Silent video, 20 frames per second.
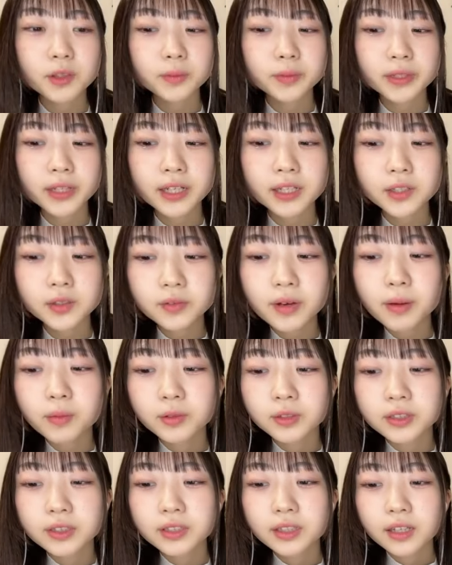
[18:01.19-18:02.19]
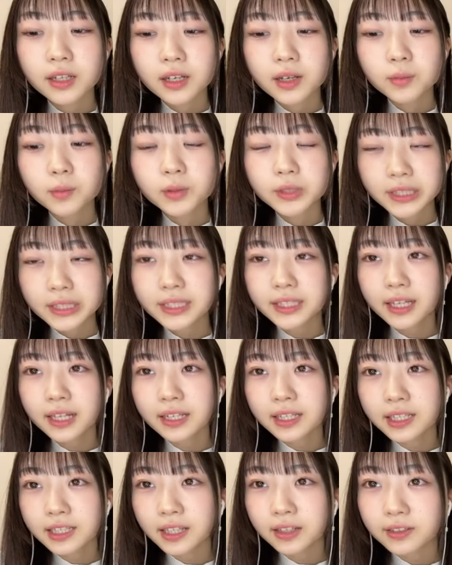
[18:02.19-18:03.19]
とプライドはもうもう絶対
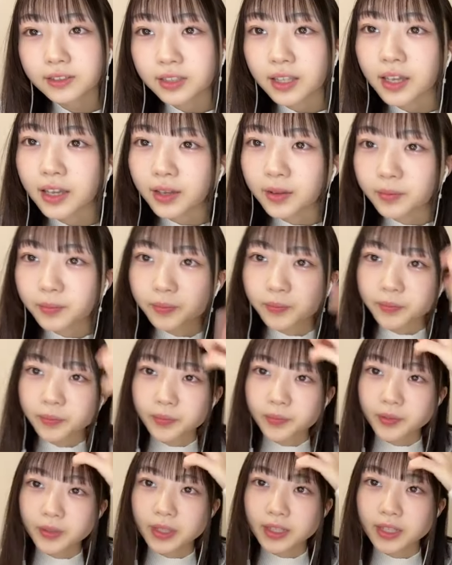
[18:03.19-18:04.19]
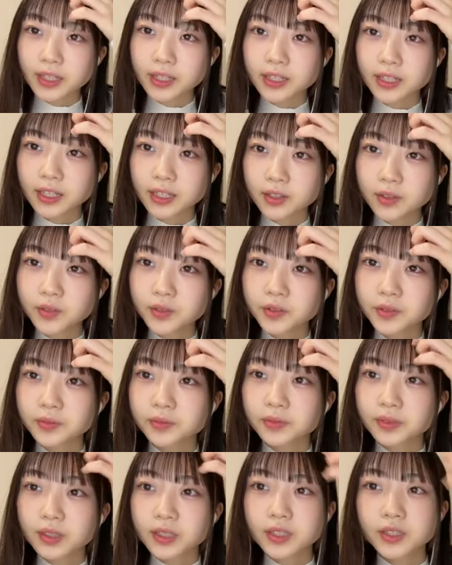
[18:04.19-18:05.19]
に出たくてもう出たいんだけど
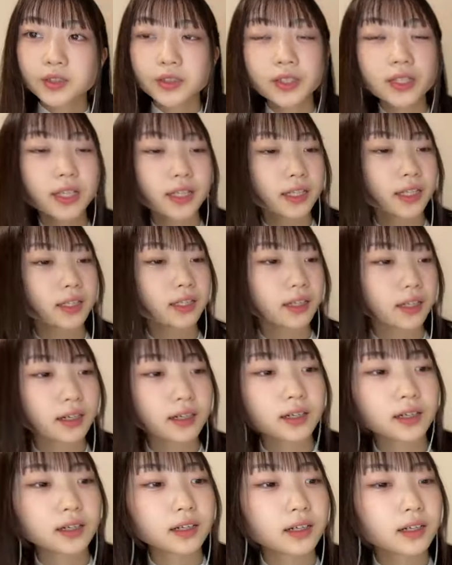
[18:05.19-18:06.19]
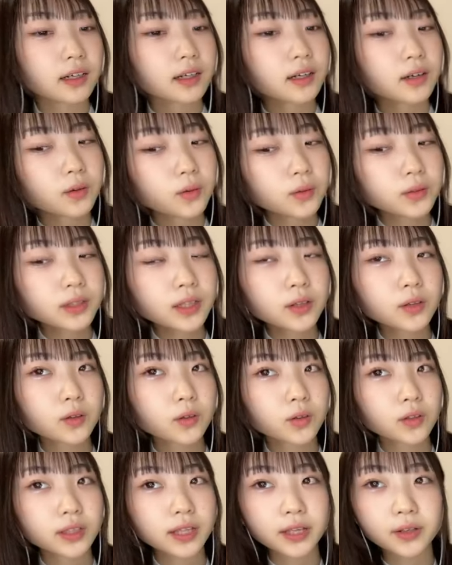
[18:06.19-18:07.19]
それ以外だったら女の
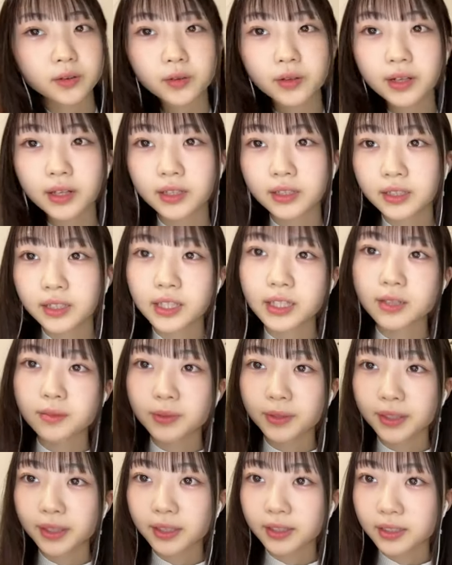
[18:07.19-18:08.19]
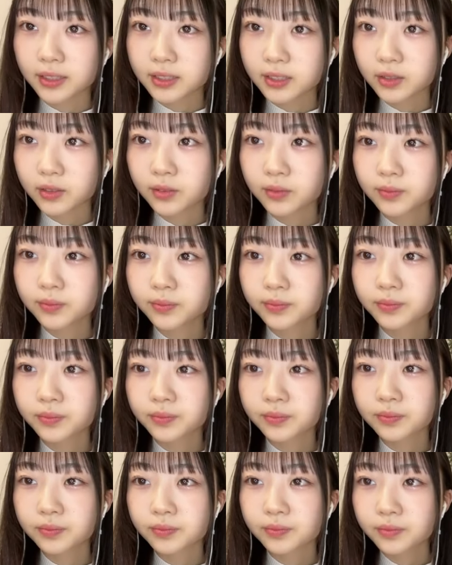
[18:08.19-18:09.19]
子の第6巻に出てみたいんですよ
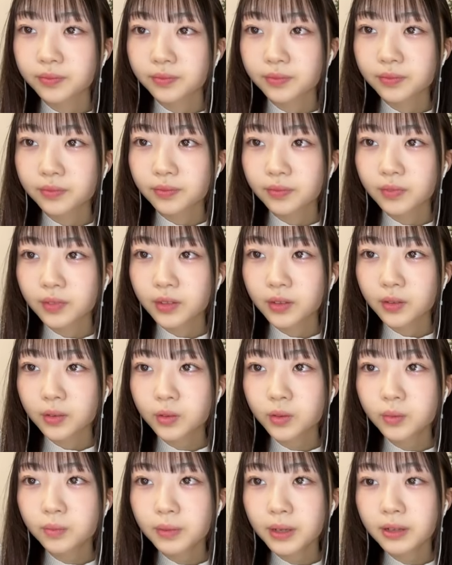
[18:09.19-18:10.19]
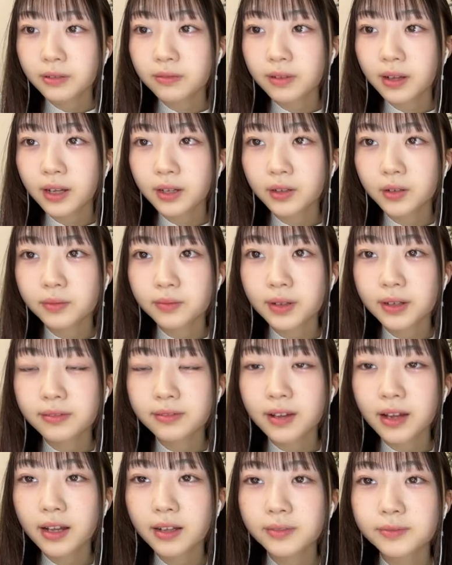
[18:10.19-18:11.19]
こんばんはこんばん
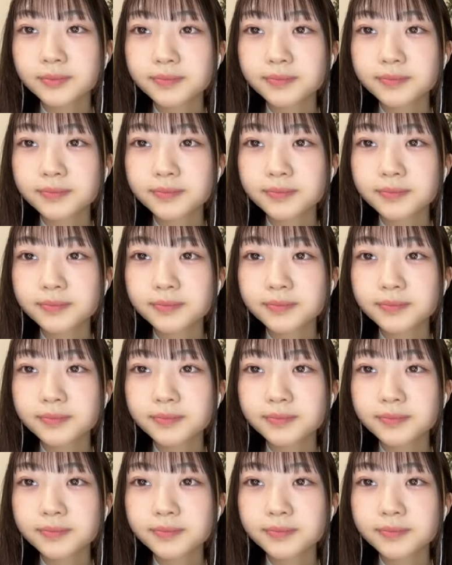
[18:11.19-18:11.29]
は